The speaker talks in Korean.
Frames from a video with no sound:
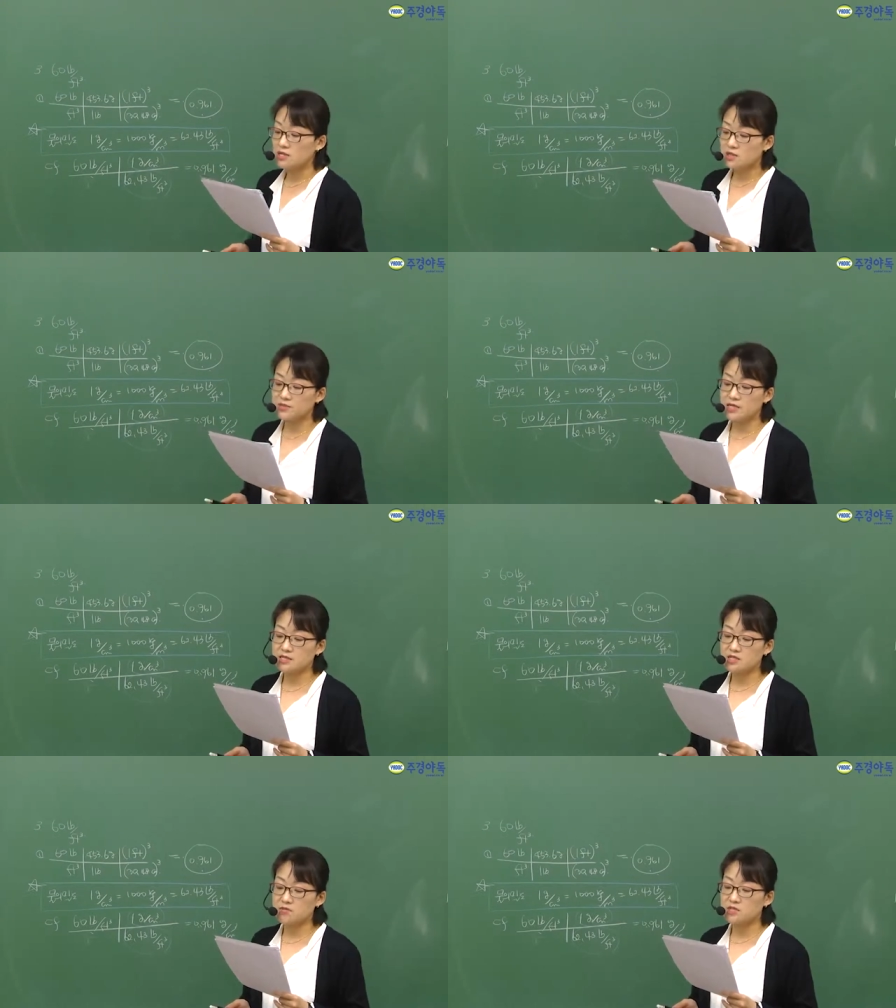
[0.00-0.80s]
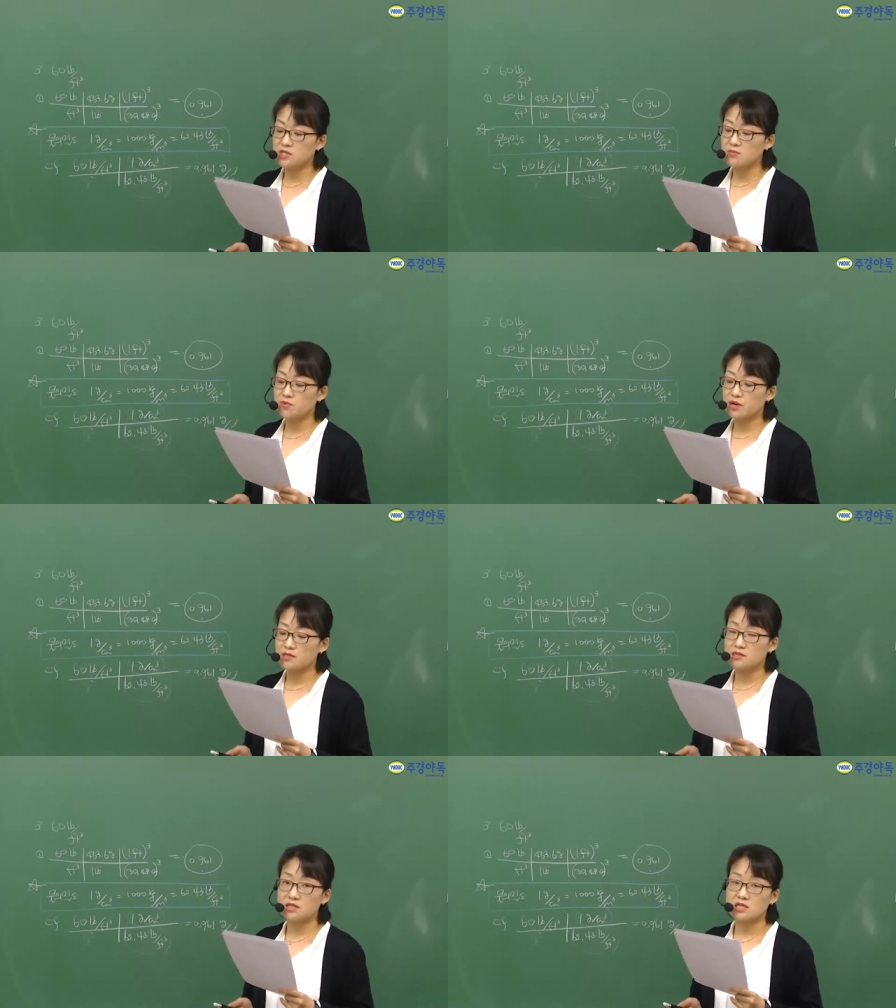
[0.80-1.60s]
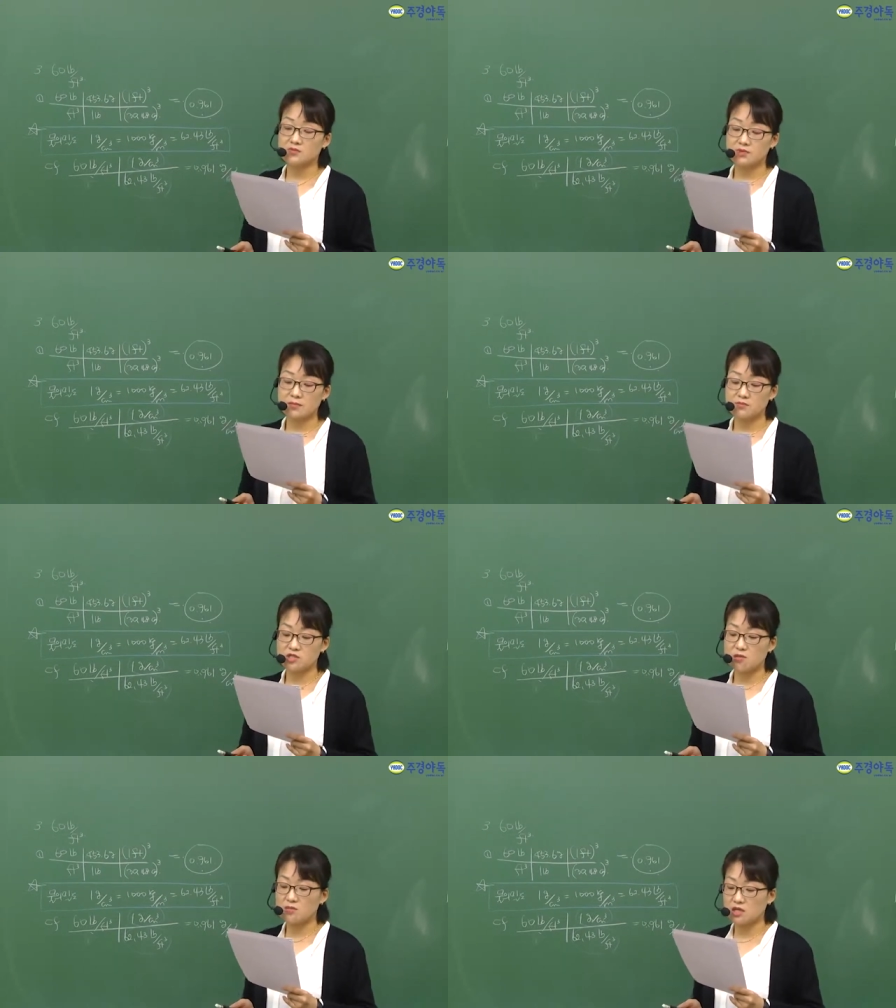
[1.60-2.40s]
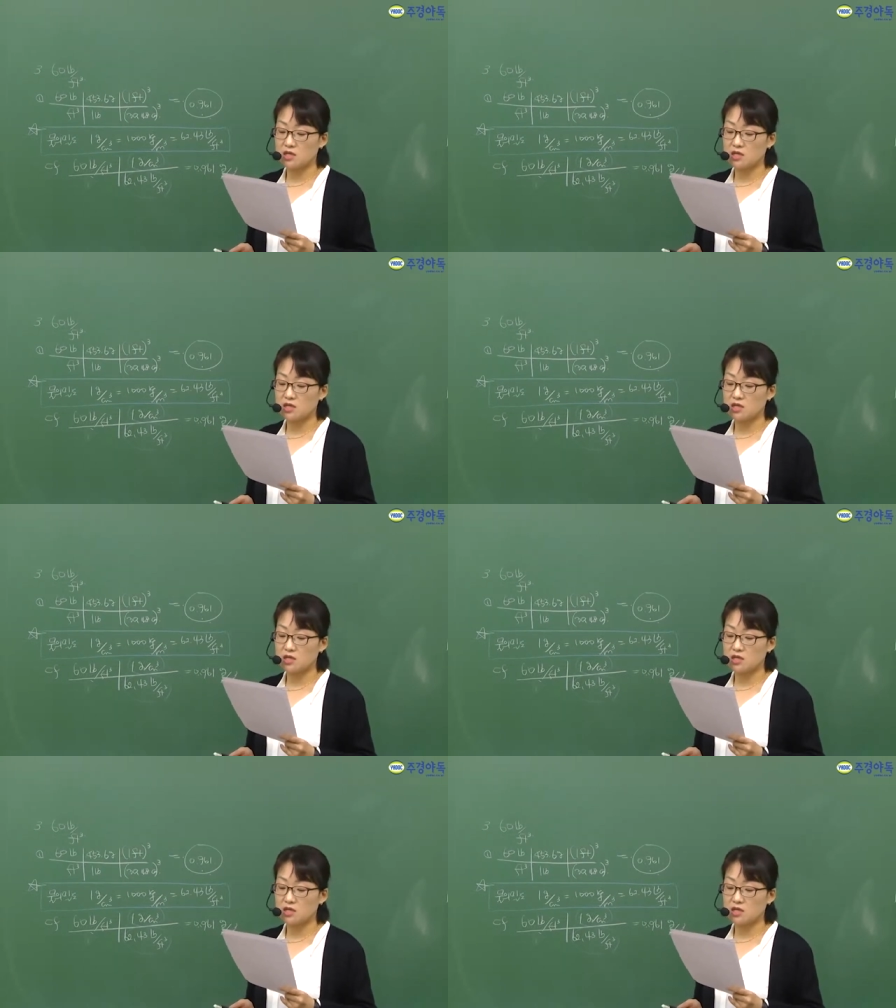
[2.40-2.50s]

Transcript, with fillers: 14.7 플러스 23.2